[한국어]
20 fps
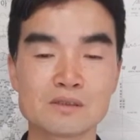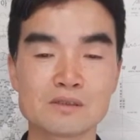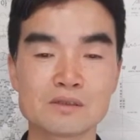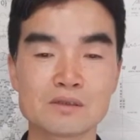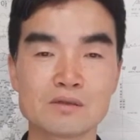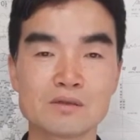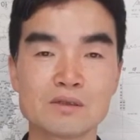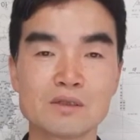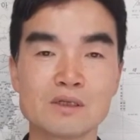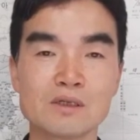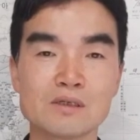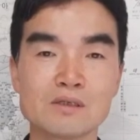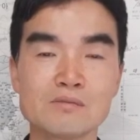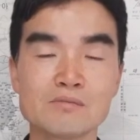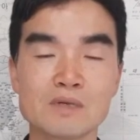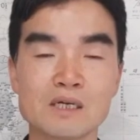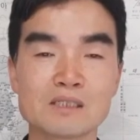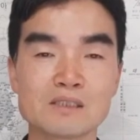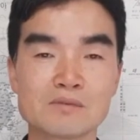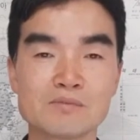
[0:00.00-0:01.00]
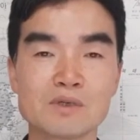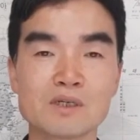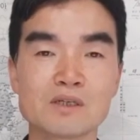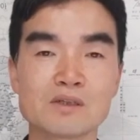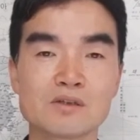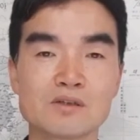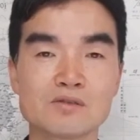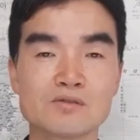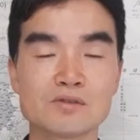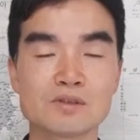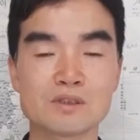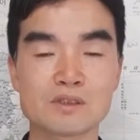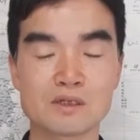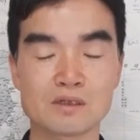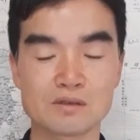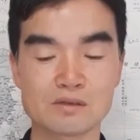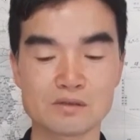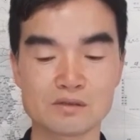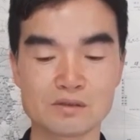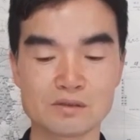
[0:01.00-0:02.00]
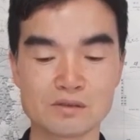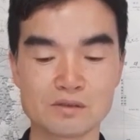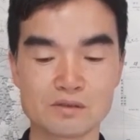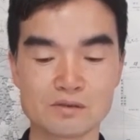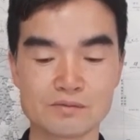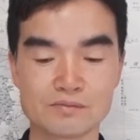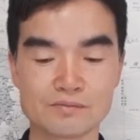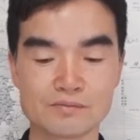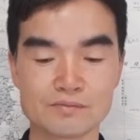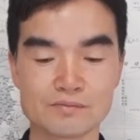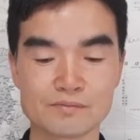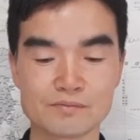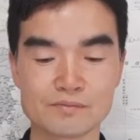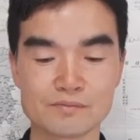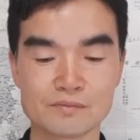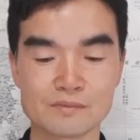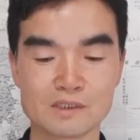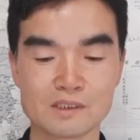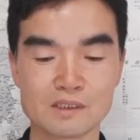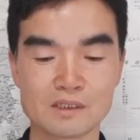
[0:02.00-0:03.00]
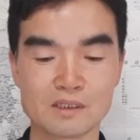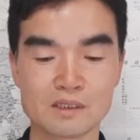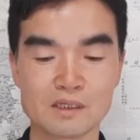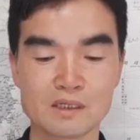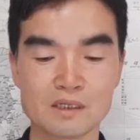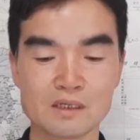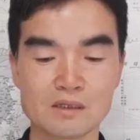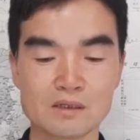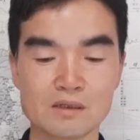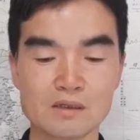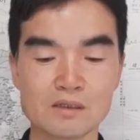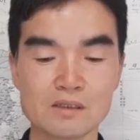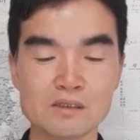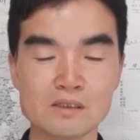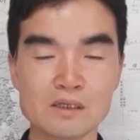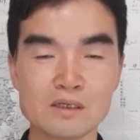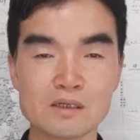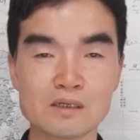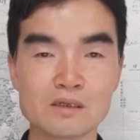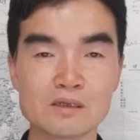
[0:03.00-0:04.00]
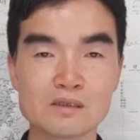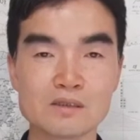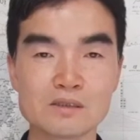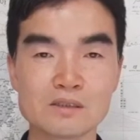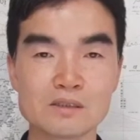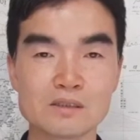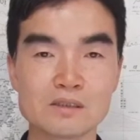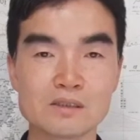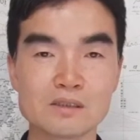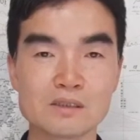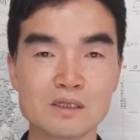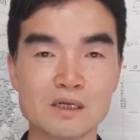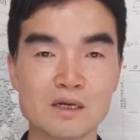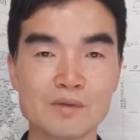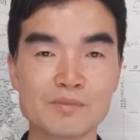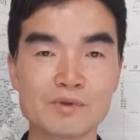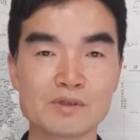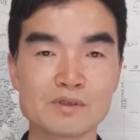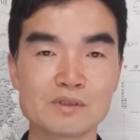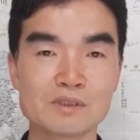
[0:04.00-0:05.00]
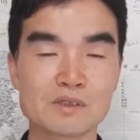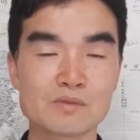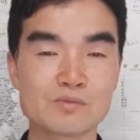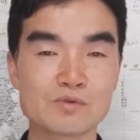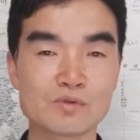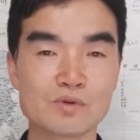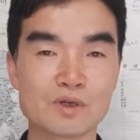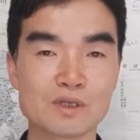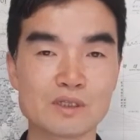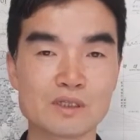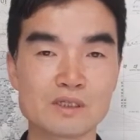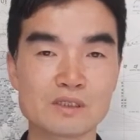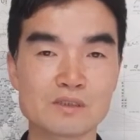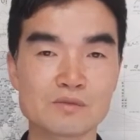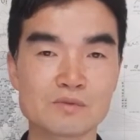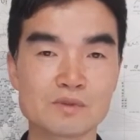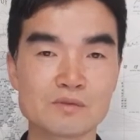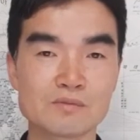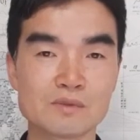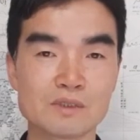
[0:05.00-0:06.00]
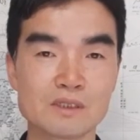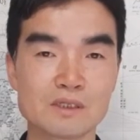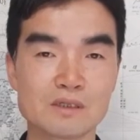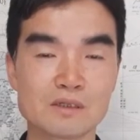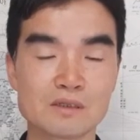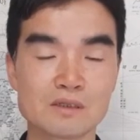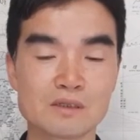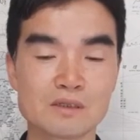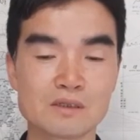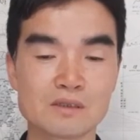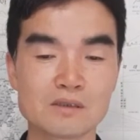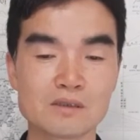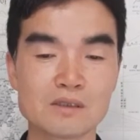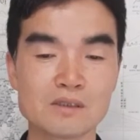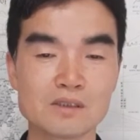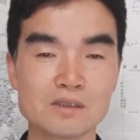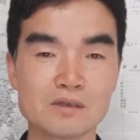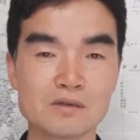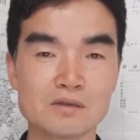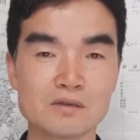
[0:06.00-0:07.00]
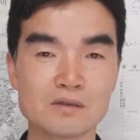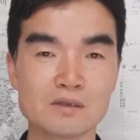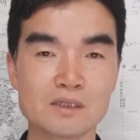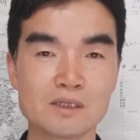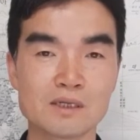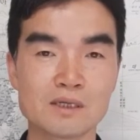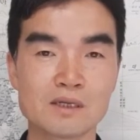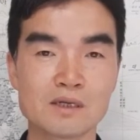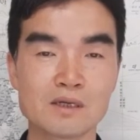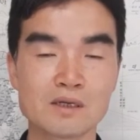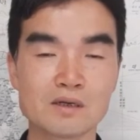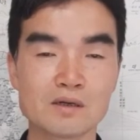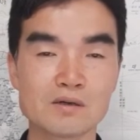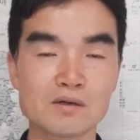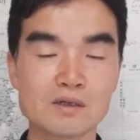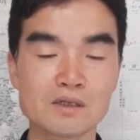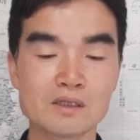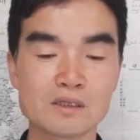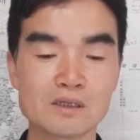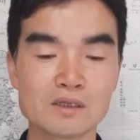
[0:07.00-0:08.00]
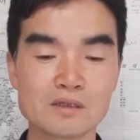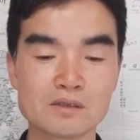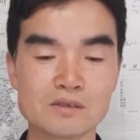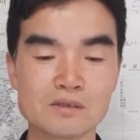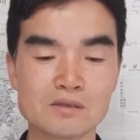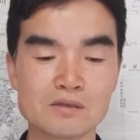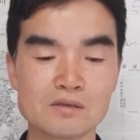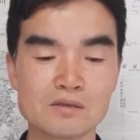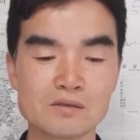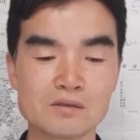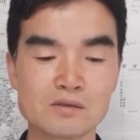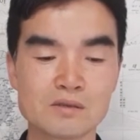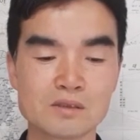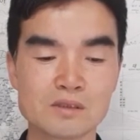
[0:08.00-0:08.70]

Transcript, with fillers: 선택은 마지막이 될 수 있다는 것이죠. 이 생각을 늘 하면 참 좋겠다 싶습니다. 그래서 거기에 대해서